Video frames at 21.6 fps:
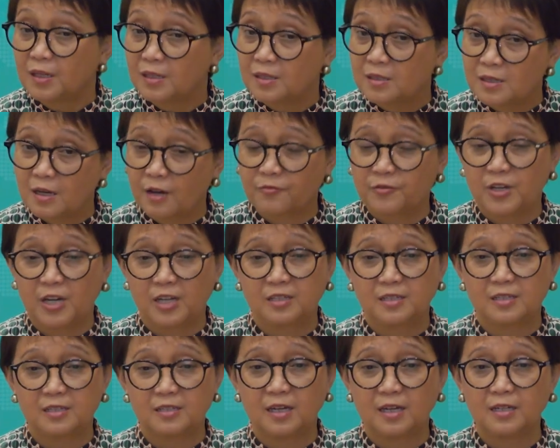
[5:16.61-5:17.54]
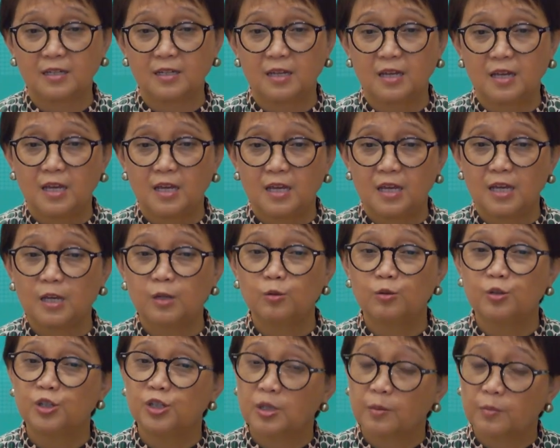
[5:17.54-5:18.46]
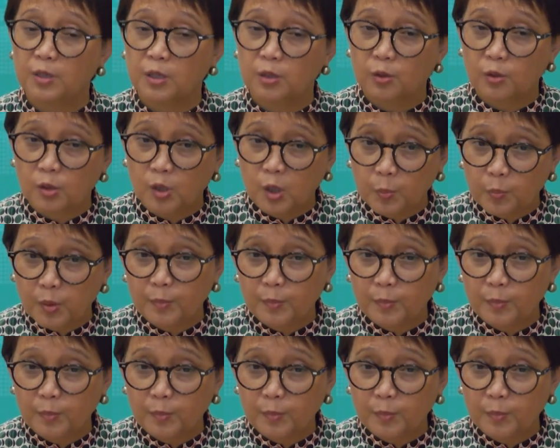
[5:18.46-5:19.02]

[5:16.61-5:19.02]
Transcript: Di Afghanistan, Indonesia mendorong